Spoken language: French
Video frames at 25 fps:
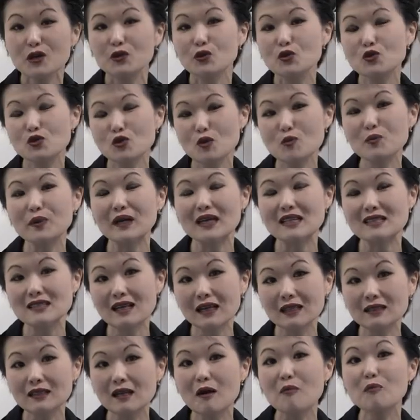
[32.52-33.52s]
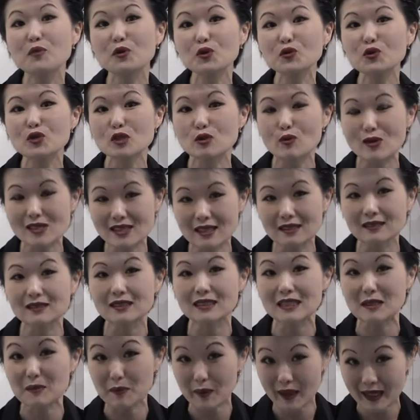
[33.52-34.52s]
Nous sommes présents dans plus de
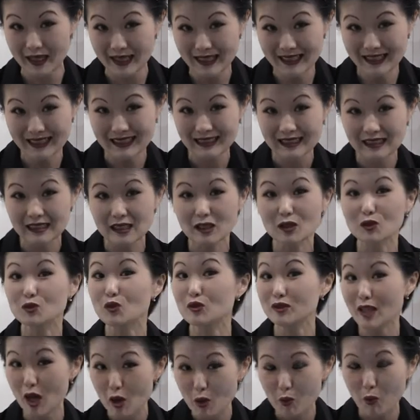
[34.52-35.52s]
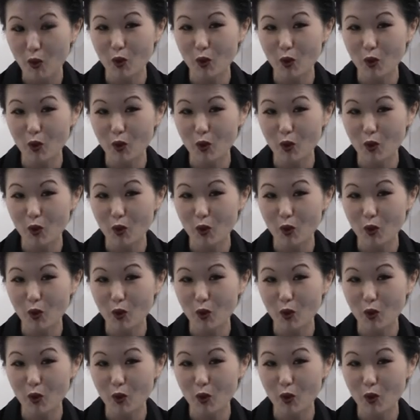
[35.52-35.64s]
70 pays dans le